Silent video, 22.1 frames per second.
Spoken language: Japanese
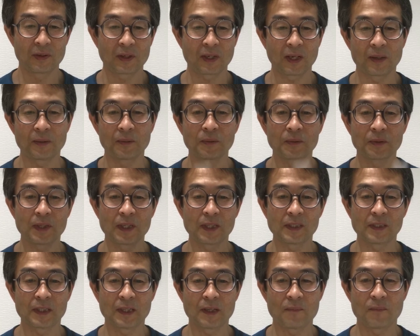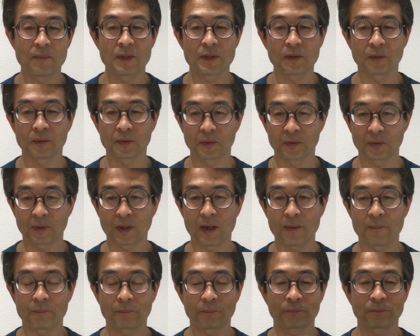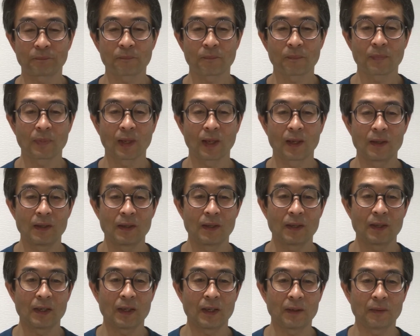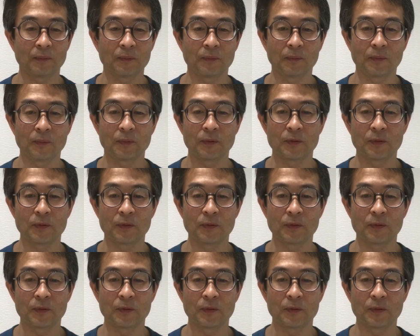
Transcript: 感動的なエピソードとかあの